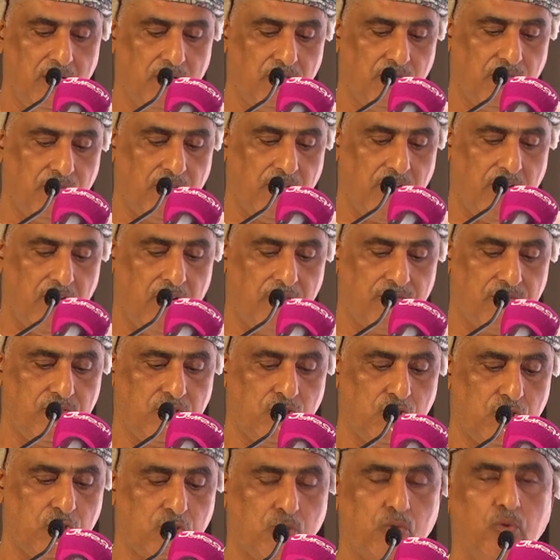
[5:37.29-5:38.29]
في حفز
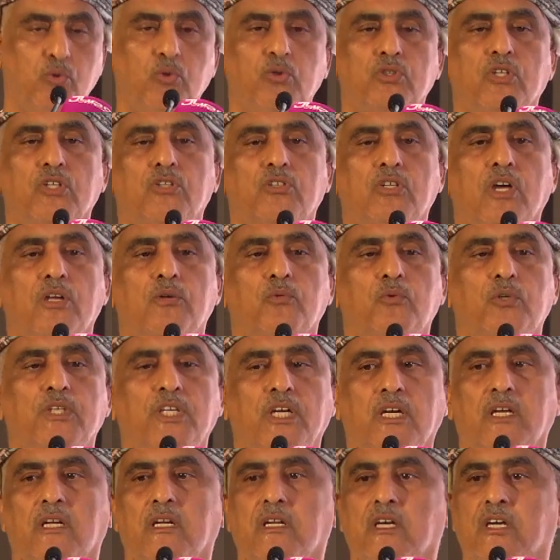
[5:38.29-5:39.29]
جهود
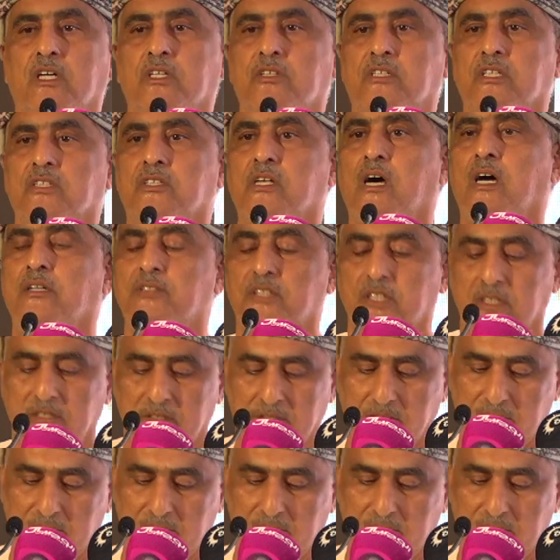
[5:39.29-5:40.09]
التنويع الاقتصادي